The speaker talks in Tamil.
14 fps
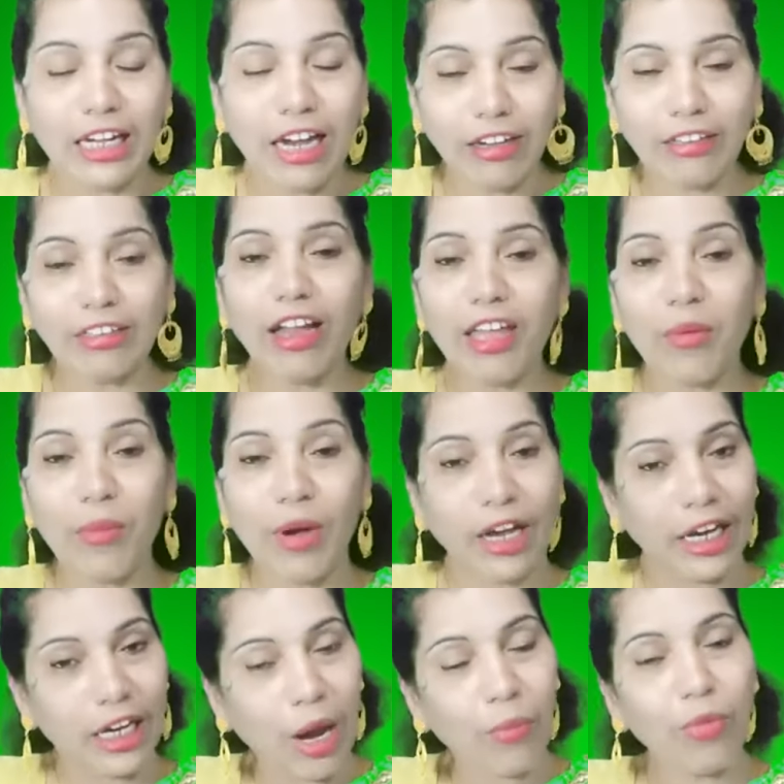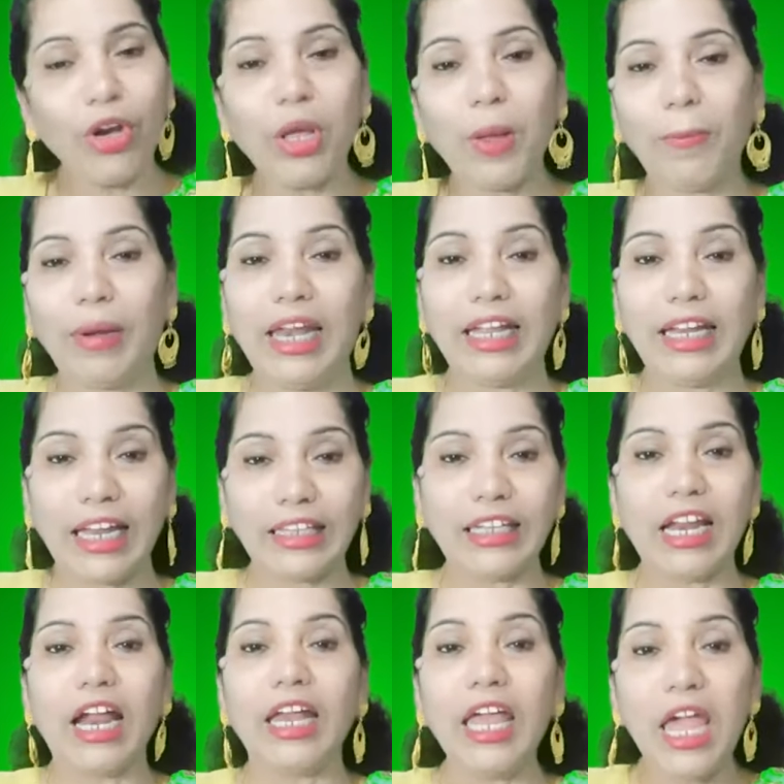கட்டாயமாக நம்முடைய பிள்ளைகள்
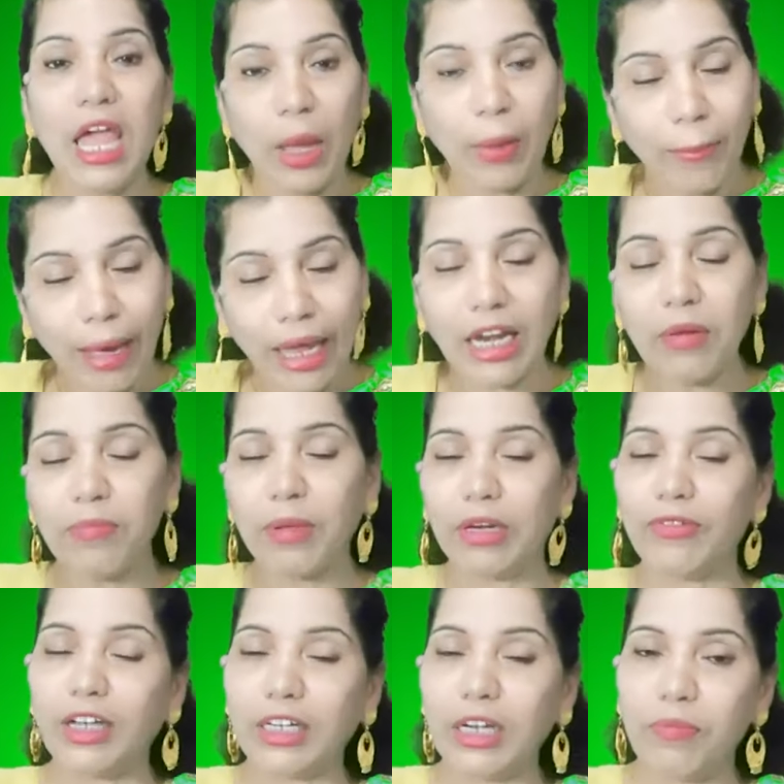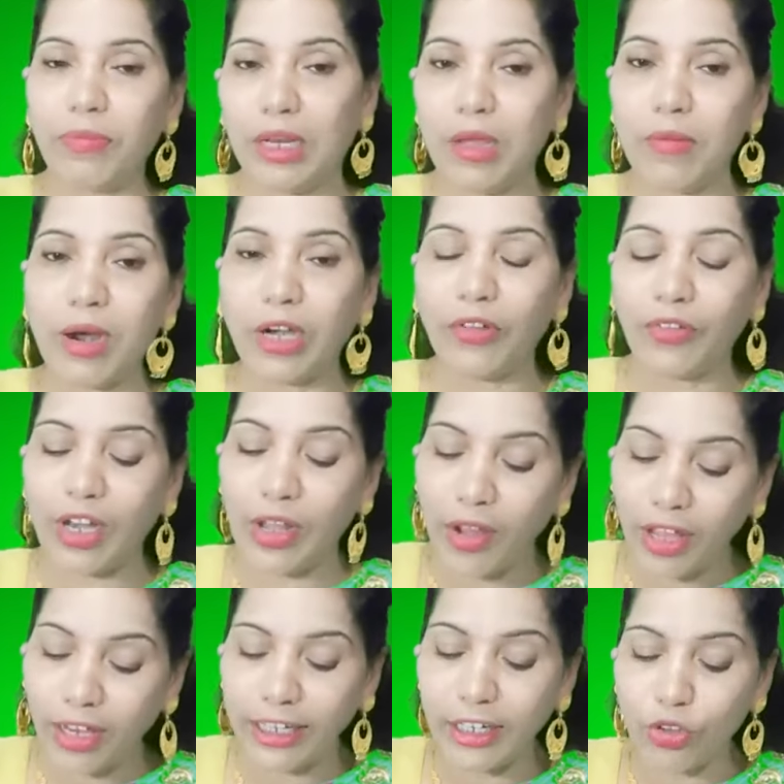அதனாலே பலன் பெறுவார்கள் பிரியமானவர்களே
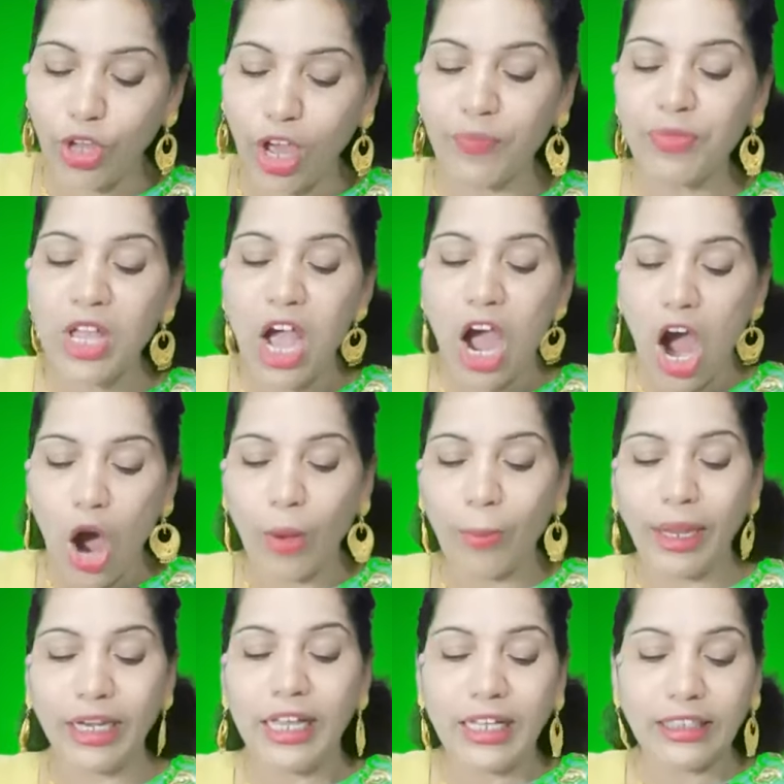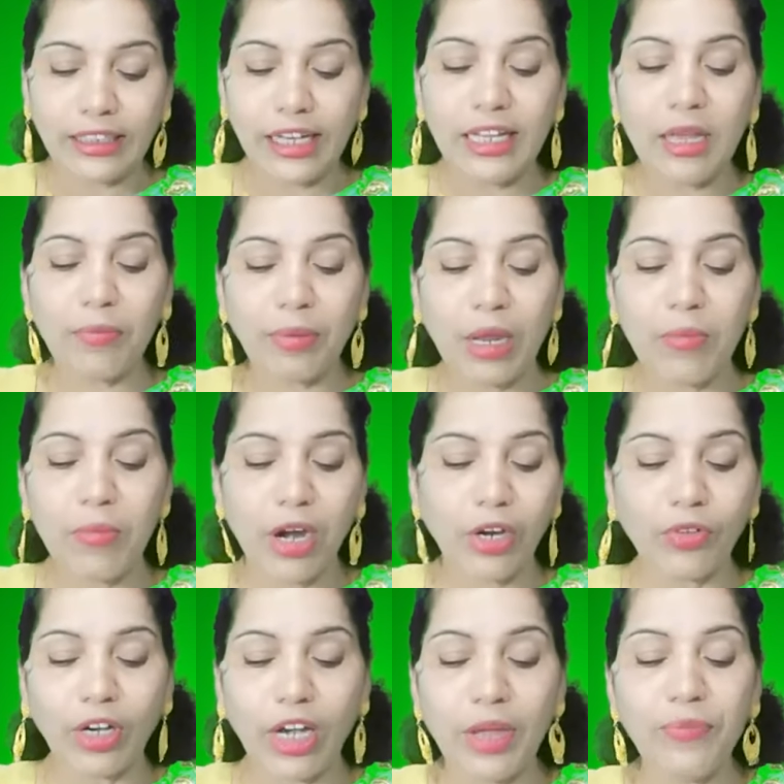அவை லூயா ஆமே சரிங்க
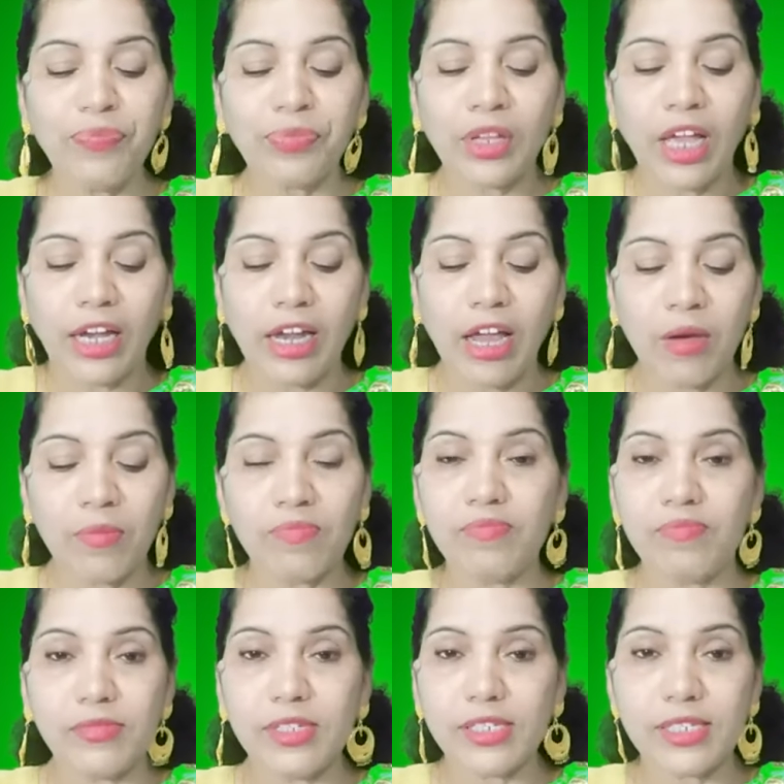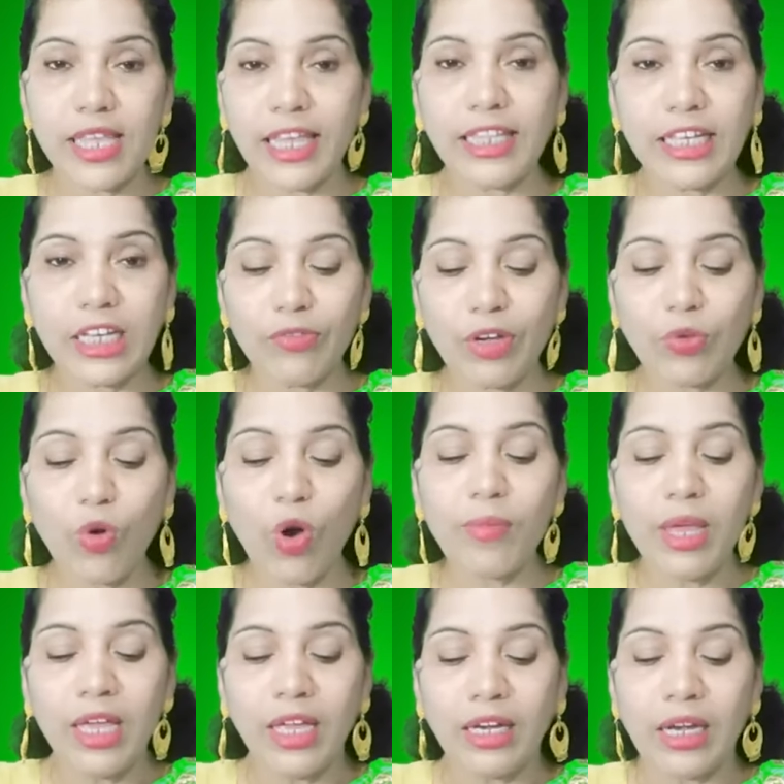பிரியமானவர்களே நாம் செய்திக்கு
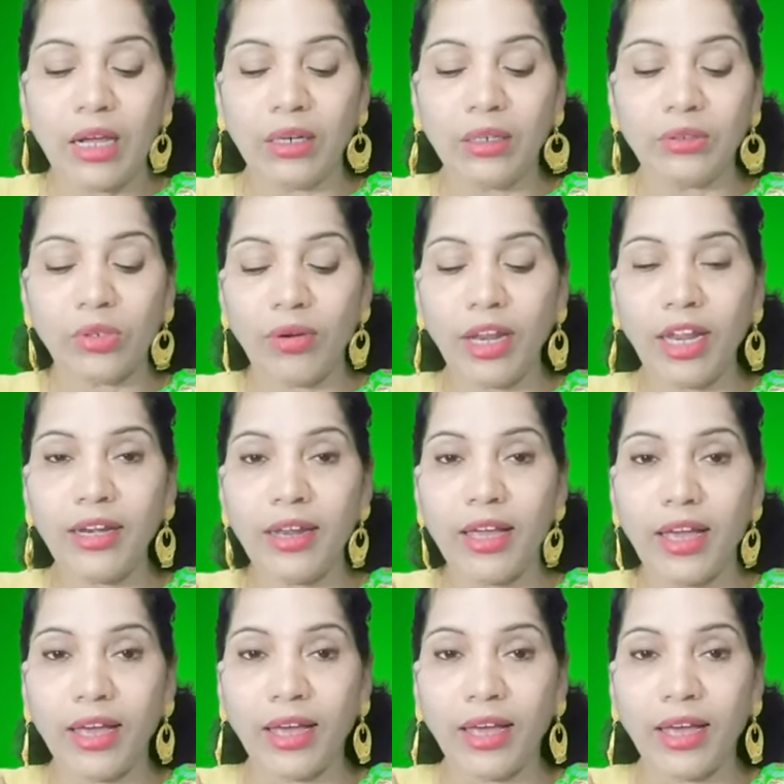வருவோம் நான் சொன்னேன்